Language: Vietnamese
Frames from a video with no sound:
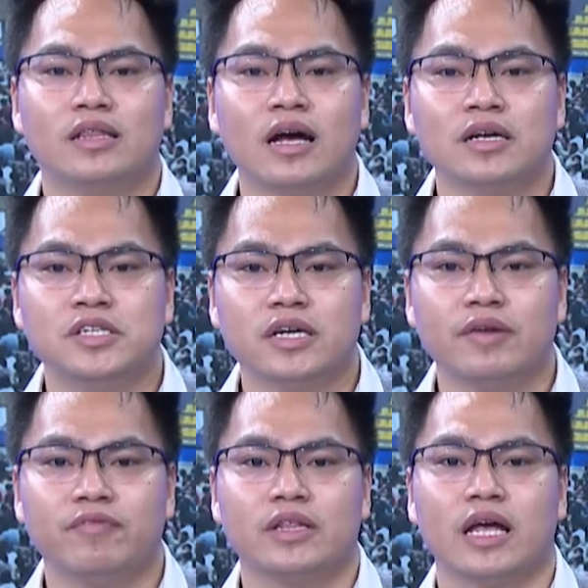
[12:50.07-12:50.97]
tăng sức
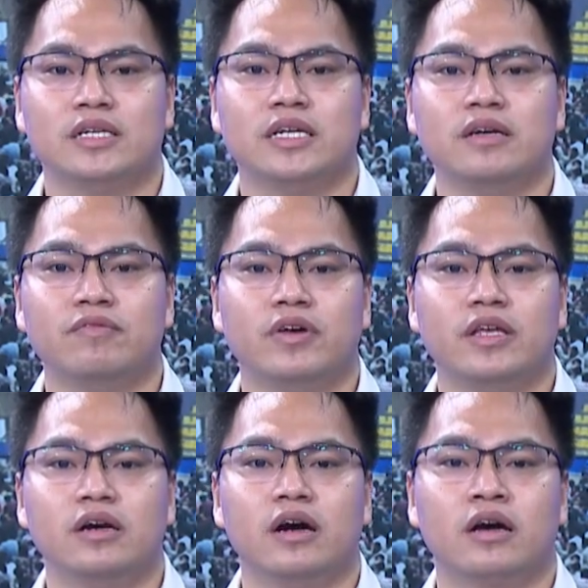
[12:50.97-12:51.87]
ép về tài chính
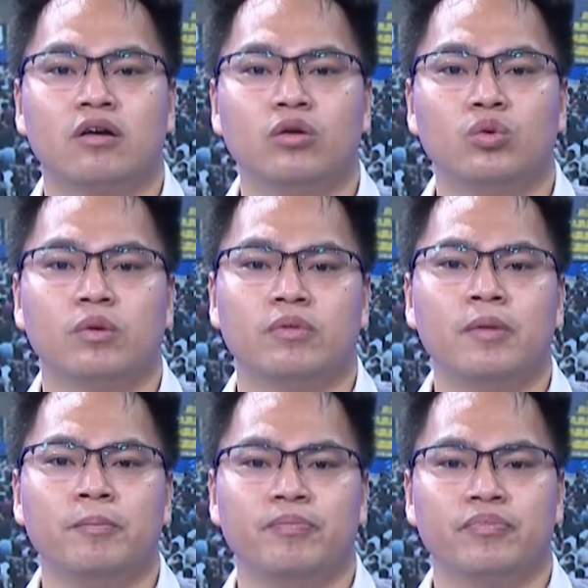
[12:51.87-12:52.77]
với những người có thu nhập
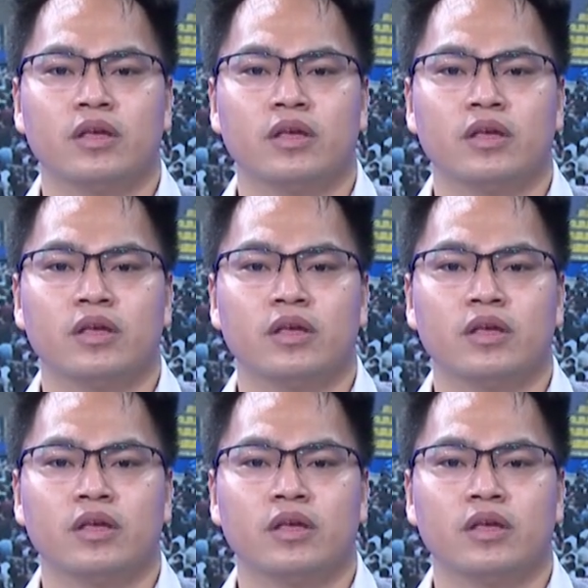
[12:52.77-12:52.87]
thấp.